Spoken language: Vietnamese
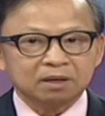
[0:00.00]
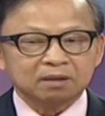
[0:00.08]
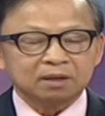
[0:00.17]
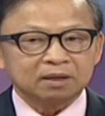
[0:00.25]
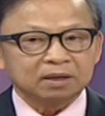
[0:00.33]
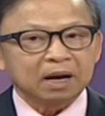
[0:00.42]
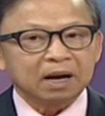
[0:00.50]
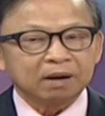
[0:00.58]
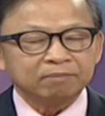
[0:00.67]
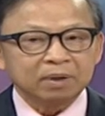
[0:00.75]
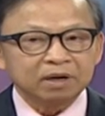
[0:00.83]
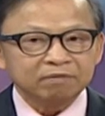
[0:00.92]
Thành ra
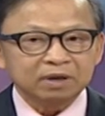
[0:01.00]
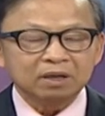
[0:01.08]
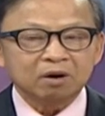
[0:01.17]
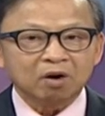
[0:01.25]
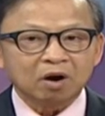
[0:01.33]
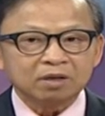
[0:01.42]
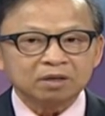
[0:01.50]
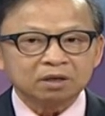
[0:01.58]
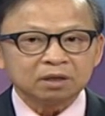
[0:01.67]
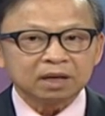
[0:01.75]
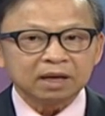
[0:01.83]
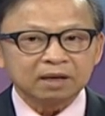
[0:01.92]
bởi vì nó có
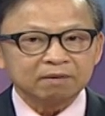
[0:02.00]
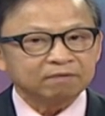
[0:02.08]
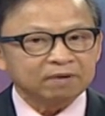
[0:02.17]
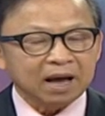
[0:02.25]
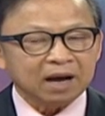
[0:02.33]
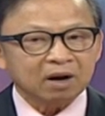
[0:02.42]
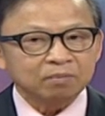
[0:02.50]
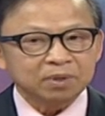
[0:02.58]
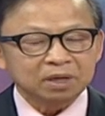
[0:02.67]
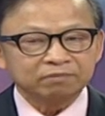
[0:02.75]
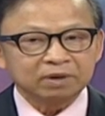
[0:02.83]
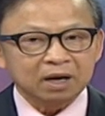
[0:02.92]
những cái hình phạt không
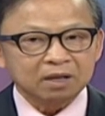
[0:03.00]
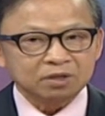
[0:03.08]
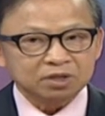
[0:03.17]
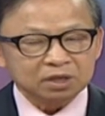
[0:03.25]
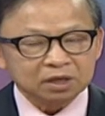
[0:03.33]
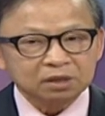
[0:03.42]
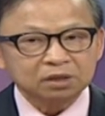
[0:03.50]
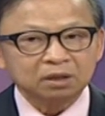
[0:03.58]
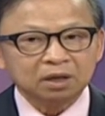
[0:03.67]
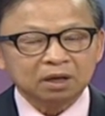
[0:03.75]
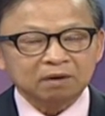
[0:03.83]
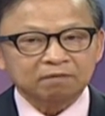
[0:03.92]
những về hình sự,
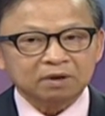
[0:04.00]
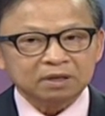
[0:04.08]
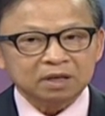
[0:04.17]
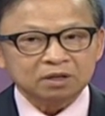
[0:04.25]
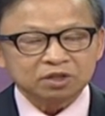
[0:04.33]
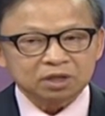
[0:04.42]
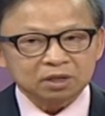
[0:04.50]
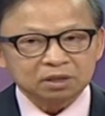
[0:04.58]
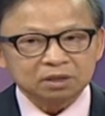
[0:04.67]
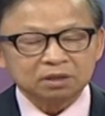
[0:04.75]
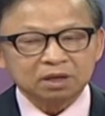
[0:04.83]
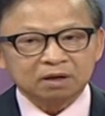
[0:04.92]
về dân
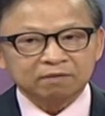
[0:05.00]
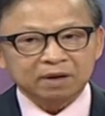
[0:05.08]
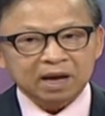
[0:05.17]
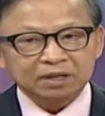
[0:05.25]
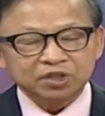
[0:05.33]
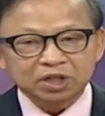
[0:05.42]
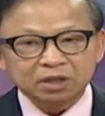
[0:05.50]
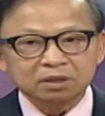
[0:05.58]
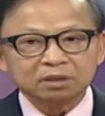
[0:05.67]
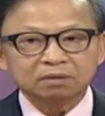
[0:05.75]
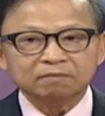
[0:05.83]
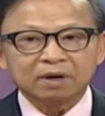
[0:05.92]
sự, về hành
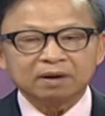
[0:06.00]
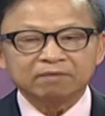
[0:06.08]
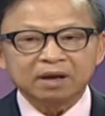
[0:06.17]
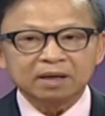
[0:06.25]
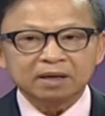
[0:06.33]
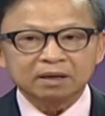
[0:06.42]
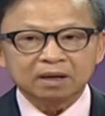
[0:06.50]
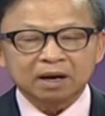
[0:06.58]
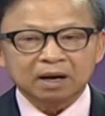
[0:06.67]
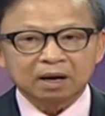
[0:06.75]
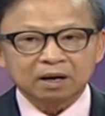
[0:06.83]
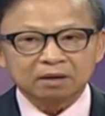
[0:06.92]
chính và về
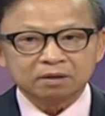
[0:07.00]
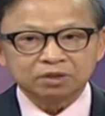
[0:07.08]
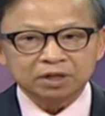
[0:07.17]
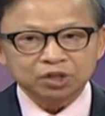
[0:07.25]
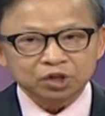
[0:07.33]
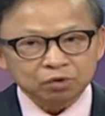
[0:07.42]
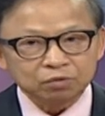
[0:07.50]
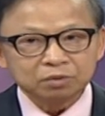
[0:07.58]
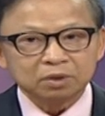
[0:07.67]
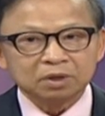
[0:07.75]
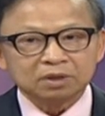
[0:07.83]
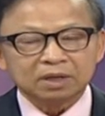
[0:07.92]
à, di trú.
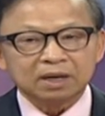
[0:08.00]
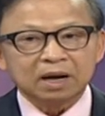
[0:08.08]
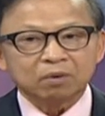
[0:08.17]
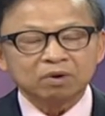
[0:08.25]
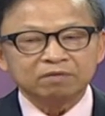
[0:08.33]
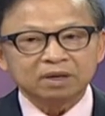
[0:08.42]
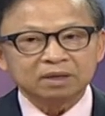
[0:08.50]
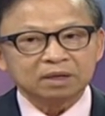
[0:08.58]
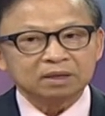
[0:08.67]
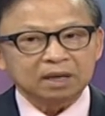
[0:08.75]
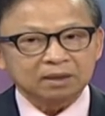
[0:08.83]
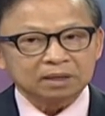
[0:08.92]
Thành ra quý vị
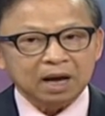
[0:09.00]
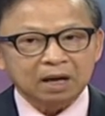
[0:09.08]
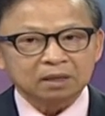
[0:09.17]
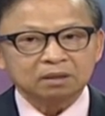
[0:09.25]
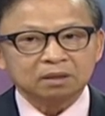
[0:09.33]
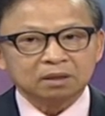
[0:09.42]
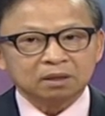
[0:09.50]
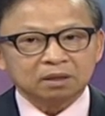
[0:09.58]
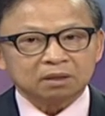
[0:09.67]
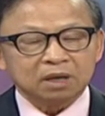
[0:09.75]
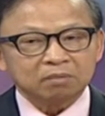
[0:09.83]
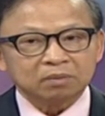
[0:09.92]
nên cẩn thận
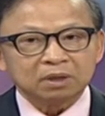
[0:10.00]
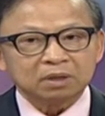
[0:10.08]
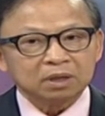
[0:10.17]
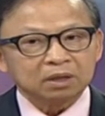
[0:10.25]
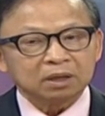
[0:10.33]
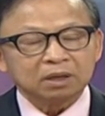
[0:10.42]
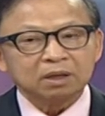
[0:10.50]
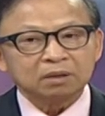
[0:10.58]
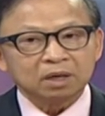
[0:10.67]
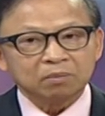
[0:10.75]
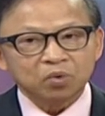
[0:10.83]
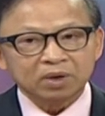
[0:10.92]
trong cái những cái
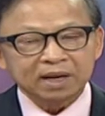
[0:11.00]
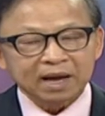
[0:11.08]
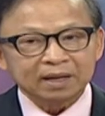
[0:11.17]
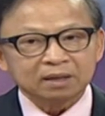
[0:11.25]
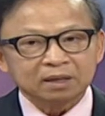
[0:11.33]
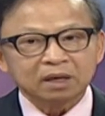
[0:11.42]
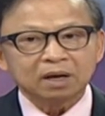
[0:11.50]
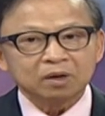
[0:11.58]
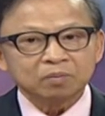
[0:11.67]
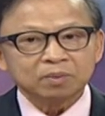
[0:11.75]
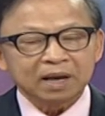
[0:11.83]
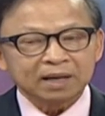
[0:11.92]
thời buổi này, nhất là
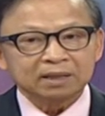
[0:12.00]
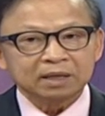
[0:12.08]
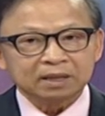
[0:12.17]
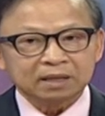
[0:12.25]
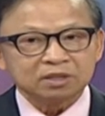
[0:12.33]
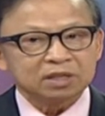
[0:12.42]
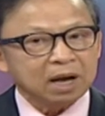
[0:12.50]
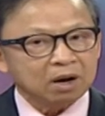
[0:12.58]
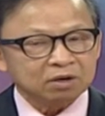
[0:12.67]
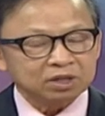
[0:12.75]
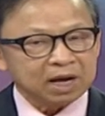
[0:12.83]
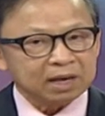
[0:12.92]
lúc này thì cảnh sát
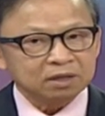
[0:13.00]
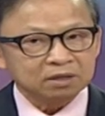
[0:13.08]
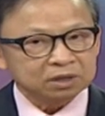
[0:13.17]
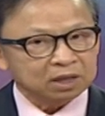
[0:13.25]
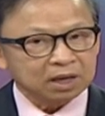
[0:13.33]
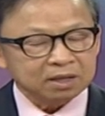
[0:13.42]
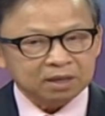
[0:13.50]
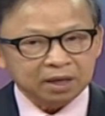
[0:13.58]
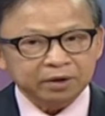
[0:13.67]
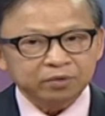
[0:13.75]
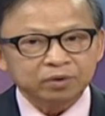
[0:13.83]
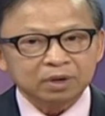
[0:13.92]
họ ra đường rất là
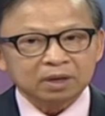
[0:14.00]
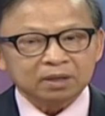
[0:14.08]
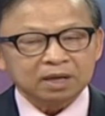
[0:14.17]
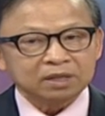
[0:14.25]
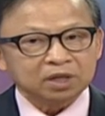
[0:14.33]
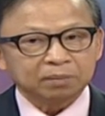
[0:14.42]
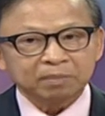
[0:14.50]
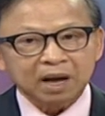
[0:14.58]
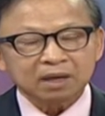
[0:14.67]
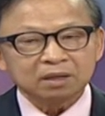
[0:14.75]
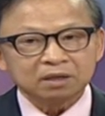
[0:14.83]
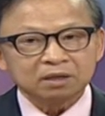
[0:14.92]
nhiều để chấn
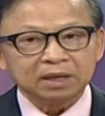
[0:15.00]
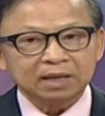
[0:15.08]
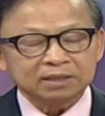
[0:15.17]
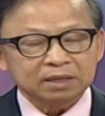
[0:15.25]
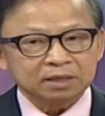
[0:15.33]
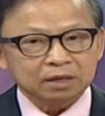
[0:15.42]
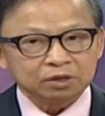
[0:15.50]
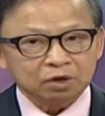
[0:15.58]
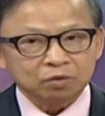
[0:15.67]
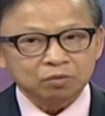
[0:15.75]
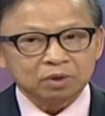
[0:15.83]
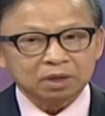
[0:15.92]
bắt những người lái xe say
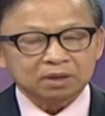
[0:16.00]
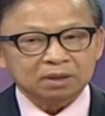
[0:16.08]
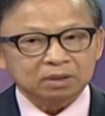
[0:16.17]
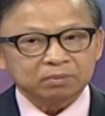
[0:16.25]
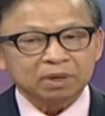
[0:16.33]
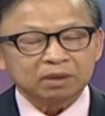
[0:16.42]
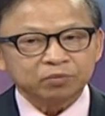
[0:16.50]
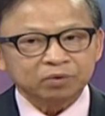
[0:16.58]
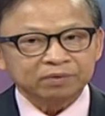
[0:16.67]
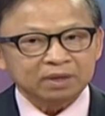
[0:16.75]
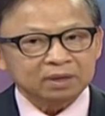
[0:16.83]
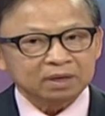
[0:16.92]
rượu. Thành ra quý
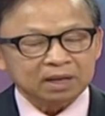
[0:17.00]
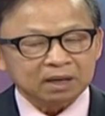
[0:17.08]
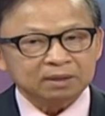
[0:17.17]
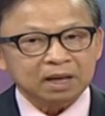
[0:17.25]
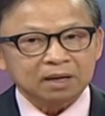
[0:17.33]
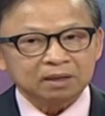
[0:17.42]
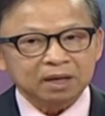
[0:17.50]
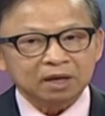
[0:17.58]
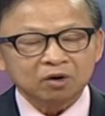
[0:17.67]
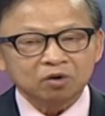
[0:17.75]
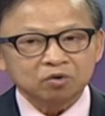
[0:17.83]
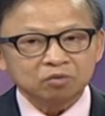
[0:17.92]
vị nên cẩn thận
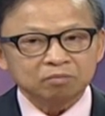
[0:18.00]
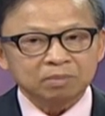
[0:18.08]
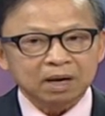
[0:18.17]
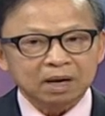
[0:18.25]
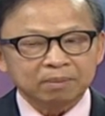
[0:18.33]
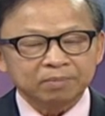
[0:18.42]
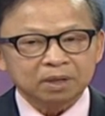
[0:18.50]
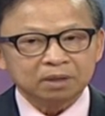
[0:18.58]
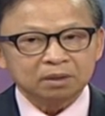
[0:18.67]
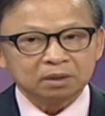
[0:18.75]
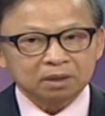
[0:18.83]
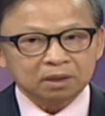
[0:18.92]
nếu mà
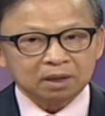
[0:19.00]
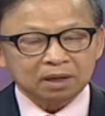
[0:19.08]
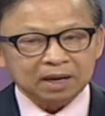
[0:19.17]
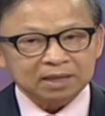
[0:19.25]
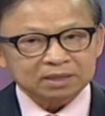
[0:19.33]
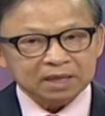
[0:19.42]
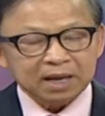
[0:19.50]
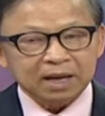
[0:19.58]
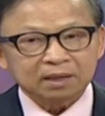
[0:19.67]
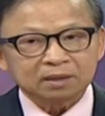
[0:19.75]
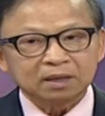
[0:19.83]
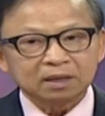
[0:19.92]
mình lái
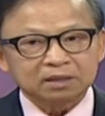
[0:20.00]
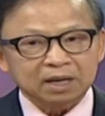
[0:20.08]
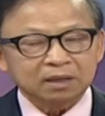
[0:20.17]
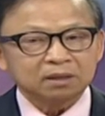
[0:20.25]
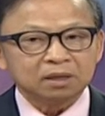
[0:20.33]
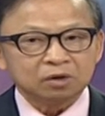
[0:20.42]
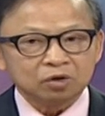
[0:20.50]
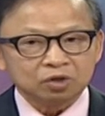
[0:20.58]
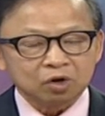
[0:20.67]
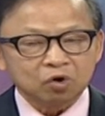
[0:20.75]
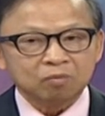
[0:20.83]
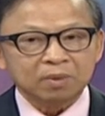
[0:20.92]
xe thì tránh được uống
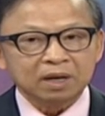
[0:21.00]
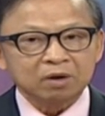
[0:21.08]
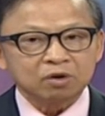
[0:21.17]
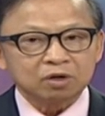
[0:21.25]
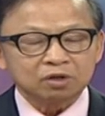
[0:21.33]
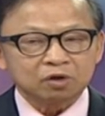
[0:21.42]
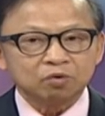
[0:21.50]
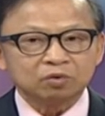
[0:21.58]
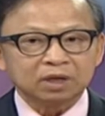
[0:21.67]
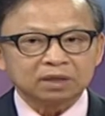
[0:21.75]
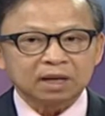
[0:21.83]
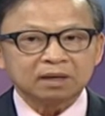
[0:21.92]
rượu mà nếu uống rượu
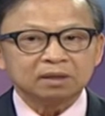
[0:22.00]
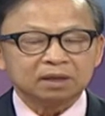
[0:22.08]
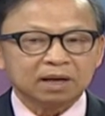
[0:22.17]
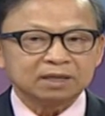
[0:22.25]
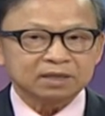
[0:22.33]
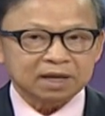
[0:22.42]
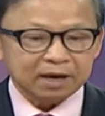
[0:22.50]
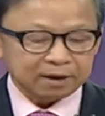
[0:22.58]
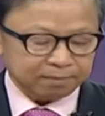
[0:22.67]
thì tránh đừng lái xe